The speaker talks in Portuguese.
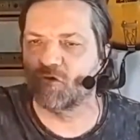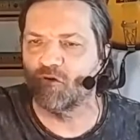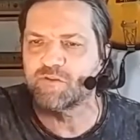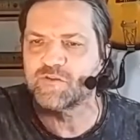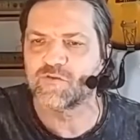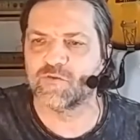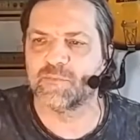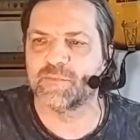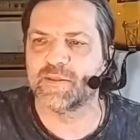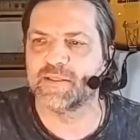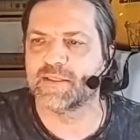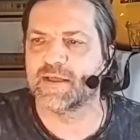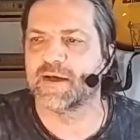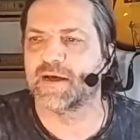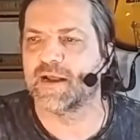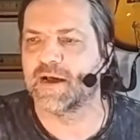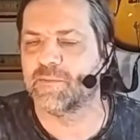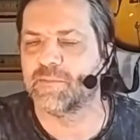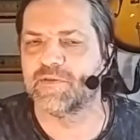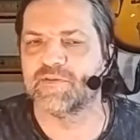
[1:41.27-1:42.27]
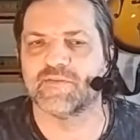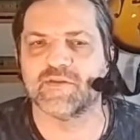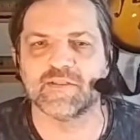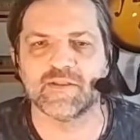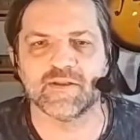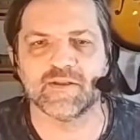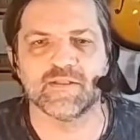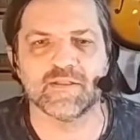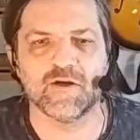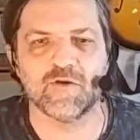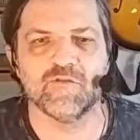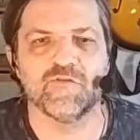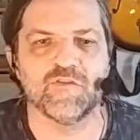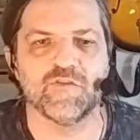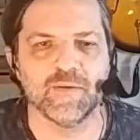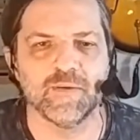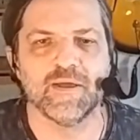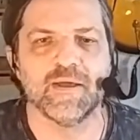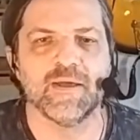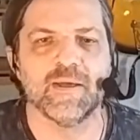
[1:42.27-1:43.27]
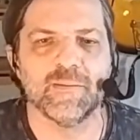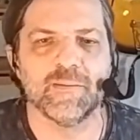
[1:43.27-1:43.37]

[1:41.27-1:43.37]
notas, um pentagrama, etc e tal, enfim.